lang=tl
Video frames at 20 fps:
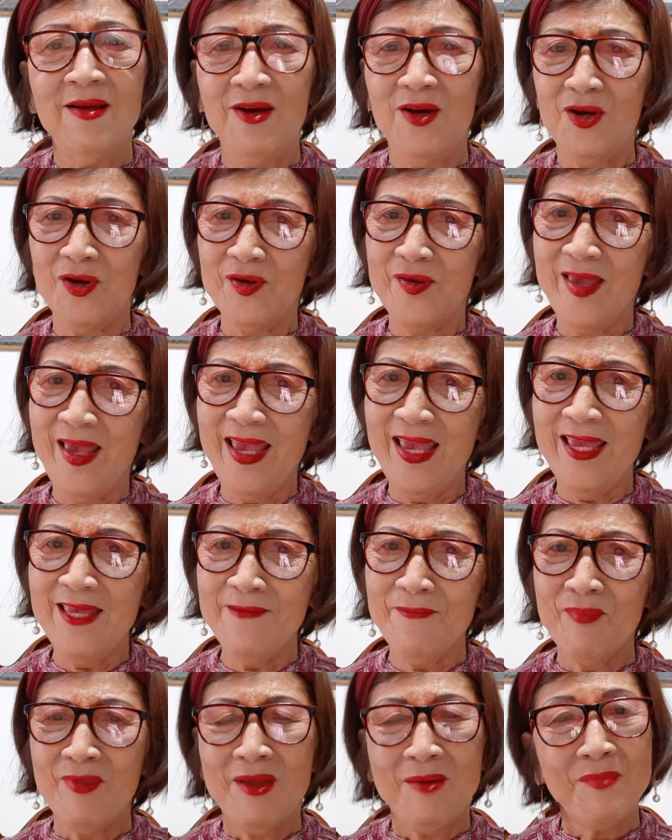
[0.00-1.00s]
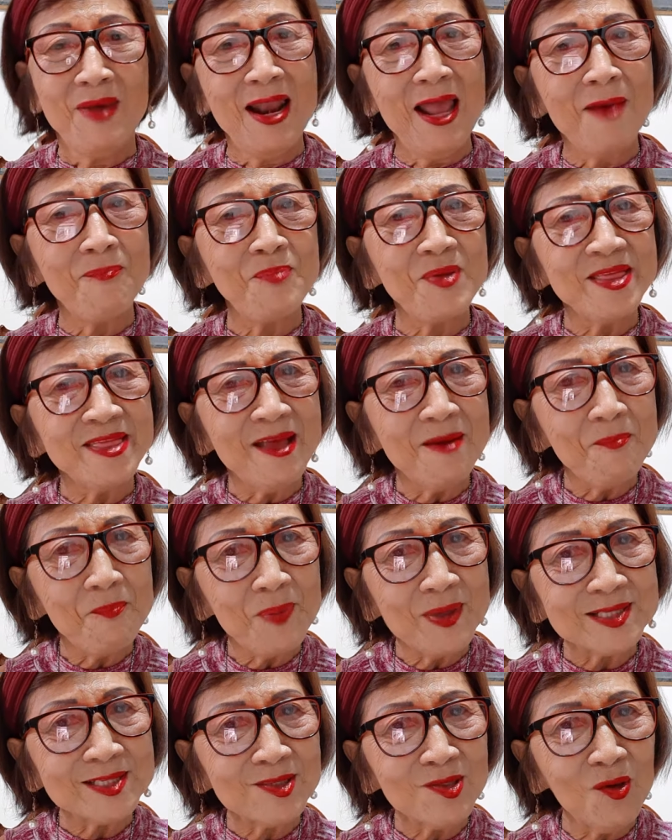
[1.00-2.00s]
Okay? Malapit na
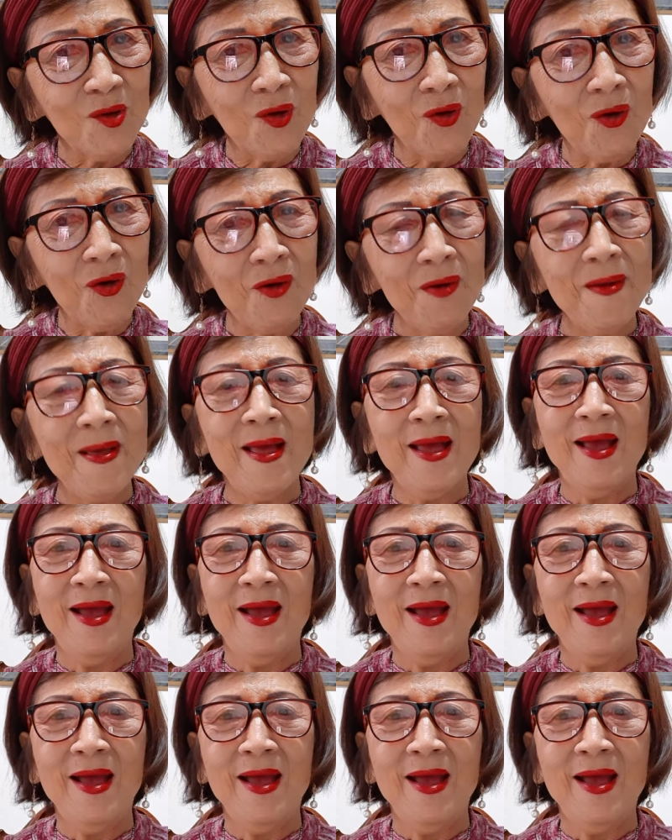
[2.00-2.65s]
ang Pasko